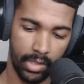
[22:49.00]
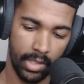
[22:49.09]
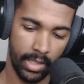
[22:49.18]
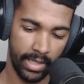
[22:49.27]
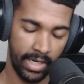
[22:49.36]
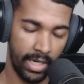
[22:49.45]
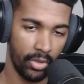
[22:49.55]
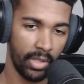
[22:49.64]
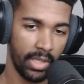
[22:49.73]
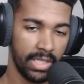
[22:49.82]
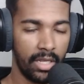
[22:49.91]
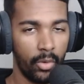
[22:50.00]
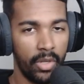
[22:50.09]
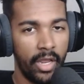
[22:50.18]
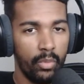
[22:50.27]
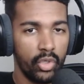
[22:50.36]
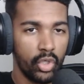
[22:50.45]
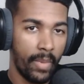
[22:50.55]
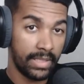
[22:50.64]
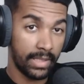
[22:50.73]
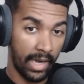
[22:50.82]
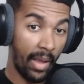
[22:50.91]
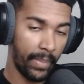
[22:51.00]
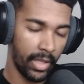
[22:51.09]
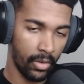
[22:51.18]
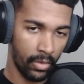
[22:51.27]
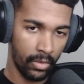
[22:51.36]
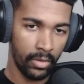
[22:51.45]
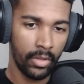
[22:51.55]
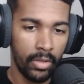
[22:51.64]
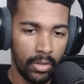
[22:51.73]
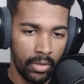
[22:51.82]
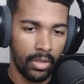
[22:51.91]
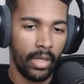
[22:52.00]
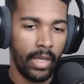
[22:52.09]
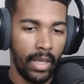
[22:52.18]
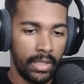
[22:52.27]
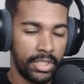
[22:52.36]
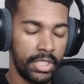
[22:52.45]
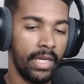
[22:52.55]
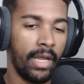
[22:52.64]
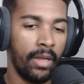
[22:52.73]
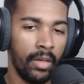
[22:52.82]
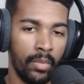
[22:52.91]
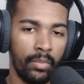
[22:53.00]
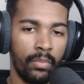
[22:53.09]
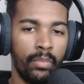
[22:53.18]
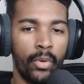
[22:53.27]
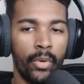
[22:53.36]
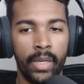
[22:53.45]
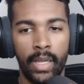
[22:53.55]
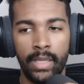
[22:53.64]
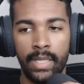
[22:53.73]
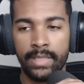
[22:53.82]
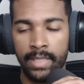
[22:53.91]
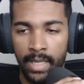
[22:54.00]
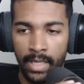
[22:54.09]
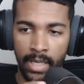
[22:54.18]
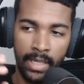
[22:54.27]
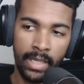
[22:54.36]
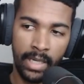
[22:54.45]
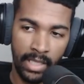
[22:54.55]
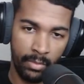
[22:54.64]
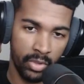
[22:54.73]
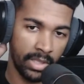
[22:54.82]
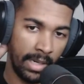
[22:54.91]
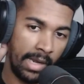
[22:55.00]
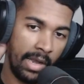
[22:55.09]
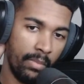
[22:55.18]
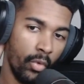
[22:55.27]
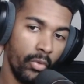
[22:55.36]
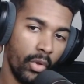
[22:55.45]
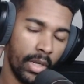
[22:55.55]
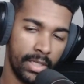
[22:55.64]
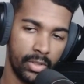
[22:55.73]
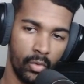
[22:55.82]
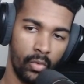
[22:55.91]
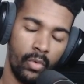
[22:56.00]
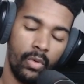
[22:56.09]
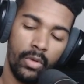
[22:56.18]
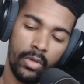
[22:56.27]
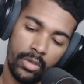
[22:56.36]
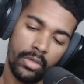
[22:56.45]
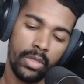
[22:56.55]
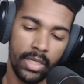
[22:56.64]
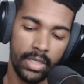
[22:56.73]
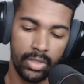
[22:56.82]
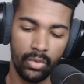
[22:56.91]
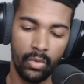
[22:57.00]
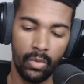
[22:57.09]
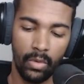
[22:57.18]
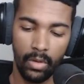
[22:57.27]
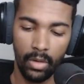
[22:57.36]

queriendo desarrollar mucho más rápido eh, China, porque él decía que él quería demostrarle al mundo que su, que su,